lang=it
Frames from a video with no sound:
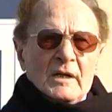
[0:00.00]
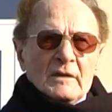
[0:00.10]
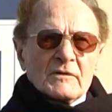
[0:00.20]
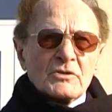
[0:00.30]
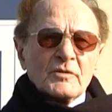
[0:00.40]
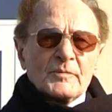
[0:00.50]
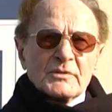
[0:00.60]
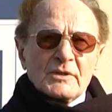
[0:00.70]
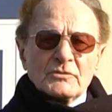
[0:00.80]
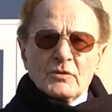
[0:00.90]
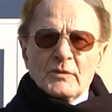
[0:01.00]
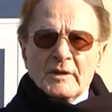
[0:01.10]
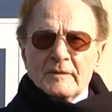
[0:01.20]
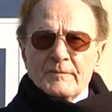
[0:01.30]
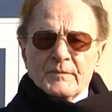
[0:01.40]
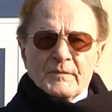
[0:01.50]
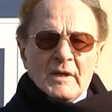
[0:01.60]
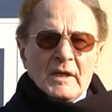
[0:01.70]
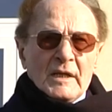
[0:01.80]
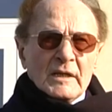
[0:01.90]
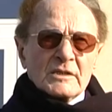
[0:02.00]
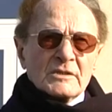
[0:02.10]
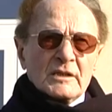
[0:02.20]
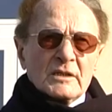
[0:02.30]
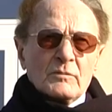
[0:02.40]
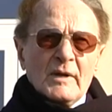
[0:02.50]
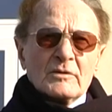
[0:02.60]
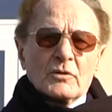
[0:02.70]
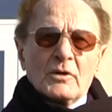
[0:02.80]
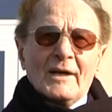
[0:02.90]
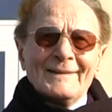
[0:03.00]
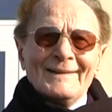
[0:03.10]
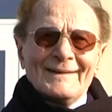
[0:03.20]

Questo progetto qui era già da quattro anni